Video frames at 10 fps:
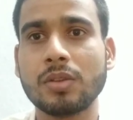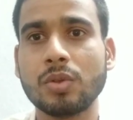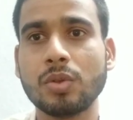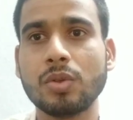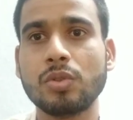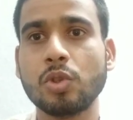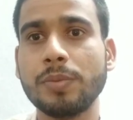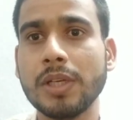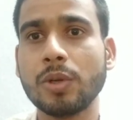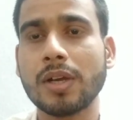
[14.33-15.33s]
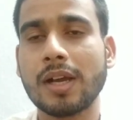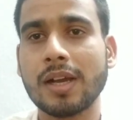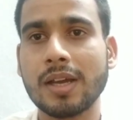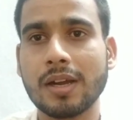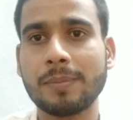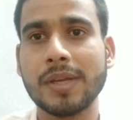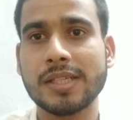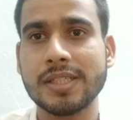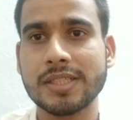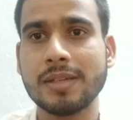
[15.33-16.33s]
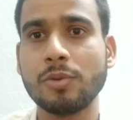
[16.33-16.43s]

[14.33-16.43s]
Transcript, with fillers: तो जो भी लोग अगर अपना एस टी